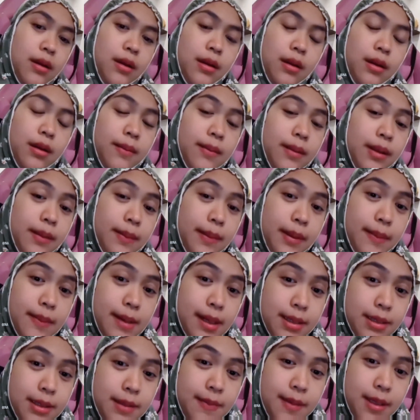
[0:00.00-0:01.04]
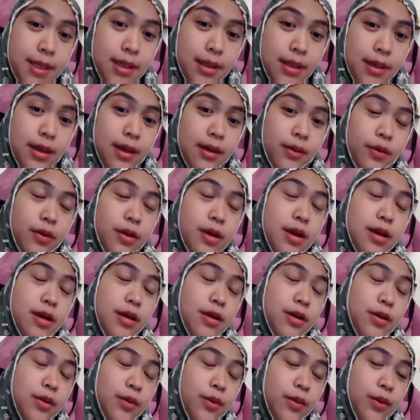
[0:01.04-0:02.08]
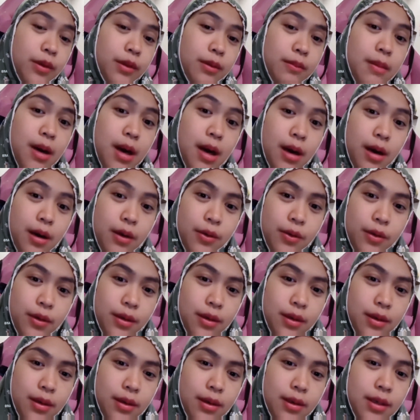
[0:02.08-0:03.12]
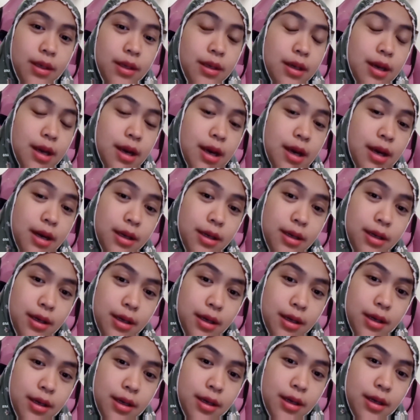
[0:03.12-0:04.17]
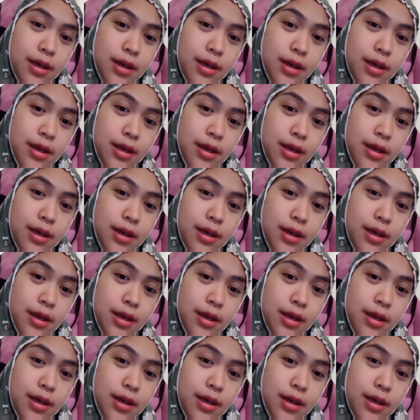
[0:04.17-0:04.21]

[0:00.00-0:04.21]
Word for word: dukung channel ini dengan cara subscribe, like, share, and comment.